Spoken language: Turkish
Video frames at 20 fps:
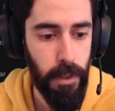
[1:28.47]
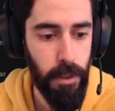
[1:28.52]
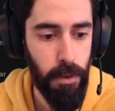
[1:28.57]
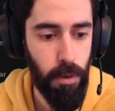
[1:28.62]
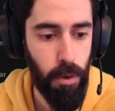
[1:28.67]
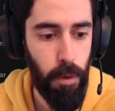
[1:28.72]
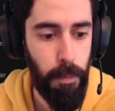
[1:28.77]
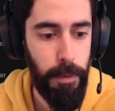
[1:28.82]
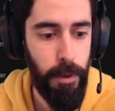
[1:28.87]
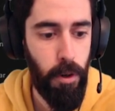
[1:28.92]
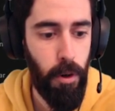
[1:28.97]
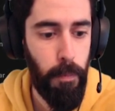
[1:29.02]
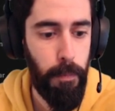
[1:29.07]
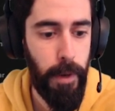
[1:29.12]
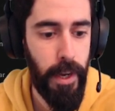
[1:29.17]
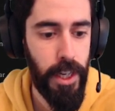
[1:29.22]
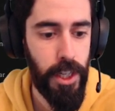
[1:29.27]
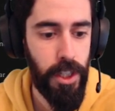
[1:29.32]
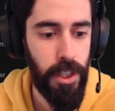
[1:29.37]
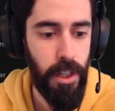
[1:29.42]
Tropico
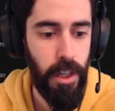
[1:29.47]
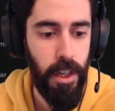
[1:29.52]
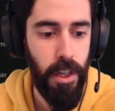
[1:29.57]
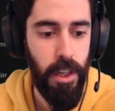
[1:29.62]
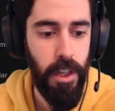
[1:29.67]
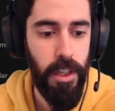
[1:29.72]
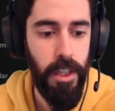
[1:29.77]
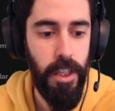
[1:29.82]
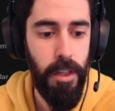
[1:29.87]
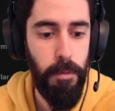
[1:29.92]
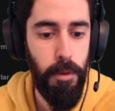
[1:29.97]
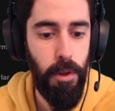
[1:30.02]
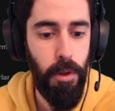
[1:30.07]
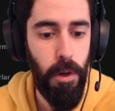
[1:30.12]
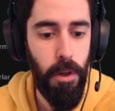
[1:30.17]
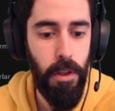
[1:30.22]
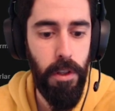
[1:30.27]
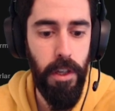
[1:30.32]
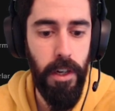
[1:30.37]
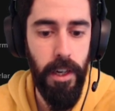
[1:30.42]
5
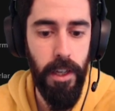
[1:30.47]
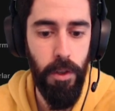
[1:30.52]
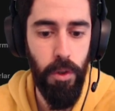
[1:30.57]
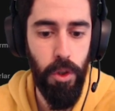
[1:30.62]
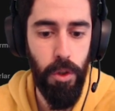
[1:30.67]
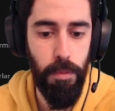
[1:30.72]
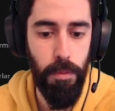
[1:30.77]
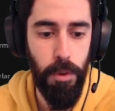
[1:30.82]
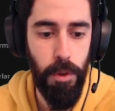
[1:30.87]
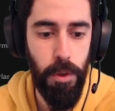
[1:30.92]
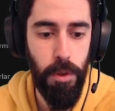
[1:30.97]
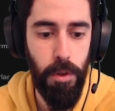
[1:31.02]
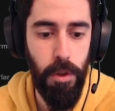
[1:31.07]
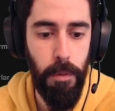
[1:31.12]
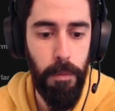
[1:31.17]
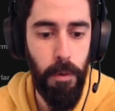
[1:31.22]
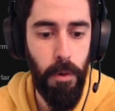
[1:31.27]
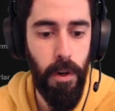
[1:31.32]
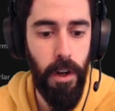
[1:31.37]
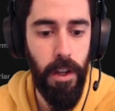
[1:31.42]
24 liraya düşmüş.
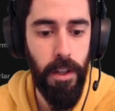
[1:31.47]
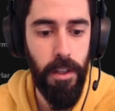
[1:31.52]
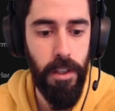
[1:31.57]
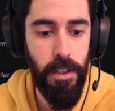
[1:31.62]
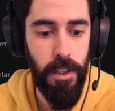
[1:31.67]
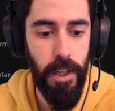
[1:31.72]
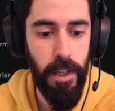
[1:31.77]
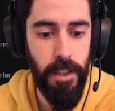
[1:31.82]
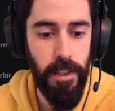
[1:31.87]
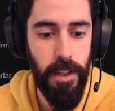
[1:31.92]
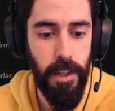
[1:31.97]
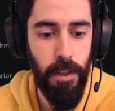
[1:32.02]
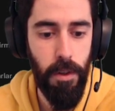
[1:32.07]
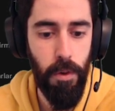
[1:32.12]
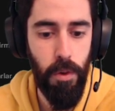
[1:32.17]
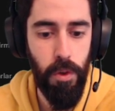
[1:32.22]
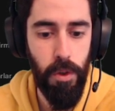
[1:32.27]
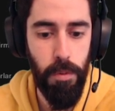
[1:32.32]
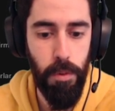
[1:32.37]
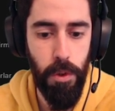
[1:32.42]
Tropico 6
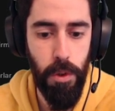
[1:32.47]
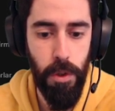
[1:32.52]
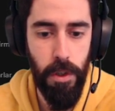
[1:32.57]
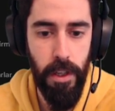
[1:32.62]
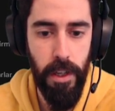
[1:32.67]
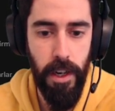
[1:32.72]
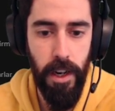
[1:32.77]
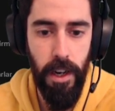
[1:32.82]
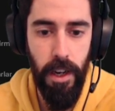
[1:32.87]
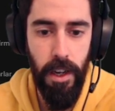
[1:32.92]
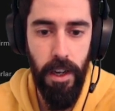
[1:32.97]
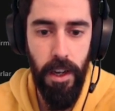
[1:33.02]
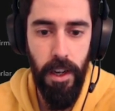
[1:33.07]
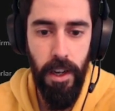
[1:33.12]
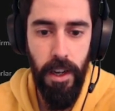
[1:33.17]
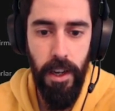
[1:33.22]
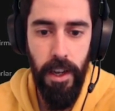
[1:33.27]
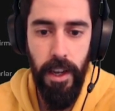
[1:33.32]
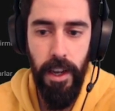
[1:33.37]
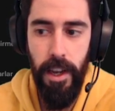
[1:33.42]
89,5 lira.
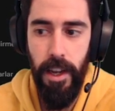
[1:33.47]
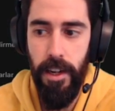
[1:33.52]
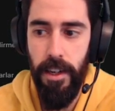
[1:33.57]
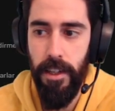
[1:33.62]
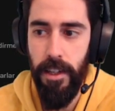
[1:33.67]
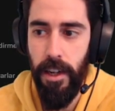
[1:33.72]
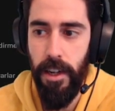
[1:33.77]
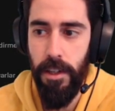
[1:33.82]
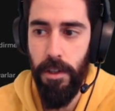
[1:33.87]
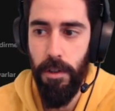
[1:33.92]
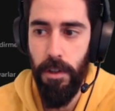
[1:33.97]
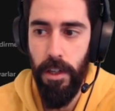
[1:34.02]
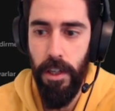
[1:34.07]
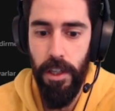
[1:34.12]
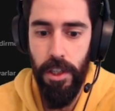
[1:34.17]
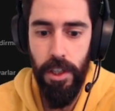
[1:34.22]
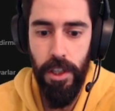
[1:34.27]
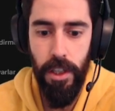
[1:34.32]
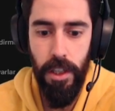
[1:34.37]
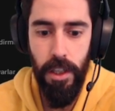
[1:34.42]
Alien
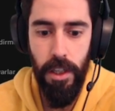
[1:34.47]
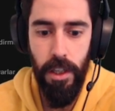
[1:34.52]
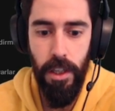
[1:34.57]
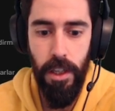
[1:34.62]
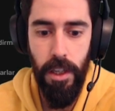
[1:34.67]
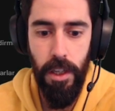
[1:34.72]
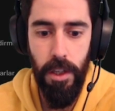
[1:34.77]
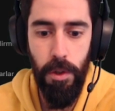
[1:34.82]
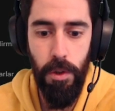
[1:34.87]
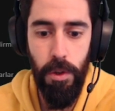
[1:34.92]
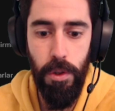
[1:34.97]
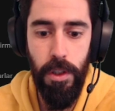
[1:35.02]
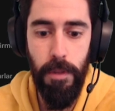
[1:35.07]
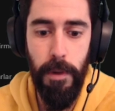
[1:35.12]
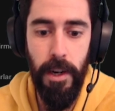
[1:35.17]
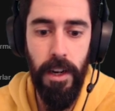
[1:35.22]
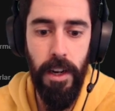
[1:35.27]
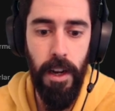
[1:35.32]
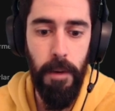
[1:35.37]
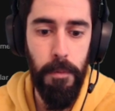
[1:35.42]
Isolation 100,
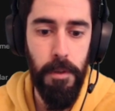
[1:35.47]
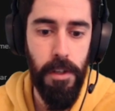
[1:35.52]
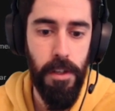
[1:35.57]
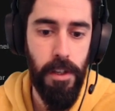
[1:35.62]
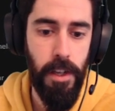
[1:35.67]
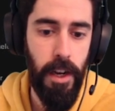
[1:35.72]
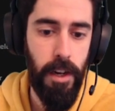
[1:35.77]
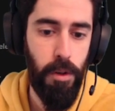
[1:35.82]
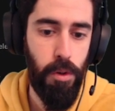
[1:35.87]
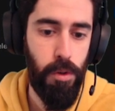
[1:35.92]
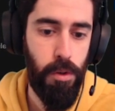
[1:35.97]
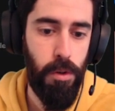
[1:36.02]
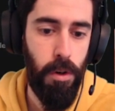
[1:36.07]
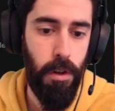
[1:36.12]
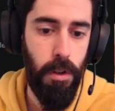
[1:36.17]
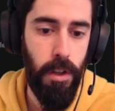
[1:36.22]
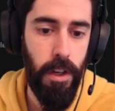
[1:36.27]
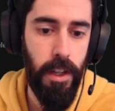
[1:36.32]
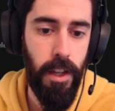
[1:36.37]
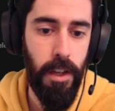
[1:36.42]
bakar mısınız? Yani
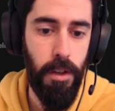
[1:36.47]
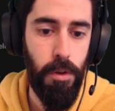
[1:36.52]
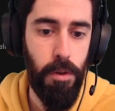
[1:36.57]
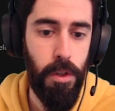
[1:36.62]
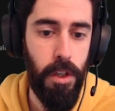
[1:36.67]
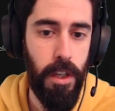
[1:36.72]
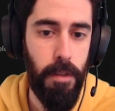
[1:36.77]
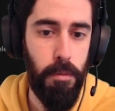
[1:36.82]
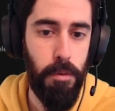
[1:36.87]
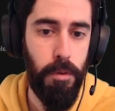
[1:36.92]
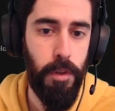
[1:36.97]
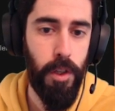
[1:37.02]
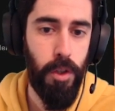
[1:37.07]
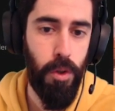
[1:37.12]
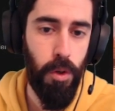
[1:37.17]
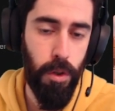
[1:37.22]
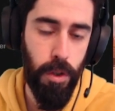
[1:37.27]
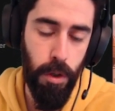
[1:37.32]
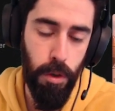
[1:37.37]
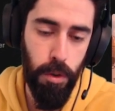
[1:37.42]
104 liradan %75
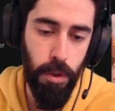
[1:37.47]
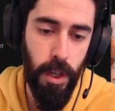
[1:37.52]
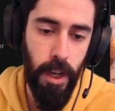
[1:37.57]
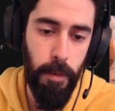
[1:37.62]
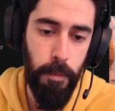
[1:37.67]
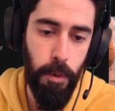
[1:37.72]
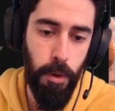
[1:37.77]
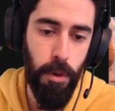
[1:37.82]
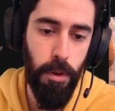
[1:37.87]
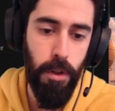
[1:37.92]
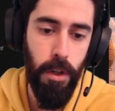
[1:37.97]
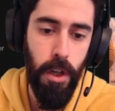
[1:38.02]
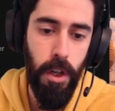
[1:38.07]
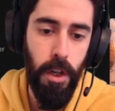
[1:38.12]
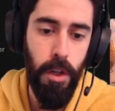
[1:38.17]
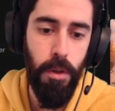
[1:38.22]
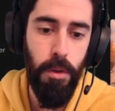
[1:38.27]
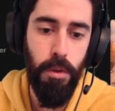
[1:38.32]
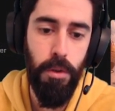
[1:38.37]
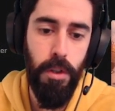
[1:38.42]
çok da güzel bir oyun.
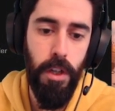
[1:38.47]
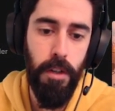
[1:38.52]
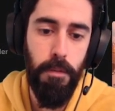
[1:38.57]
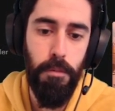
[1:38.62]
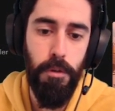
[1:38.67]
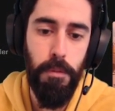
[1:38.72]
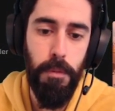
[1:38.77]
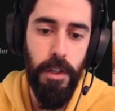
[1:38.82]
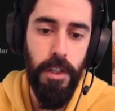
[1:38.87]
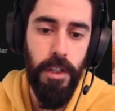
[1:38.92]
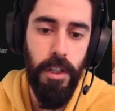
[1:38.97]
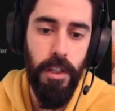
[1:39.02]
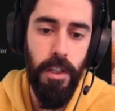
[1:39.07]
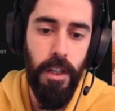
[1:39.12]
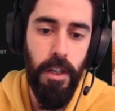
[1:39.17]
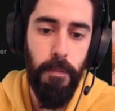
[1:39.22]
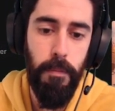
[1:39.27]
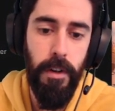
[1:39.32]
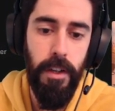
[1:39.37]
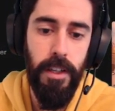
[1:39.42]
%75
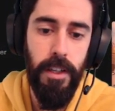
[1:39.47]
indirimle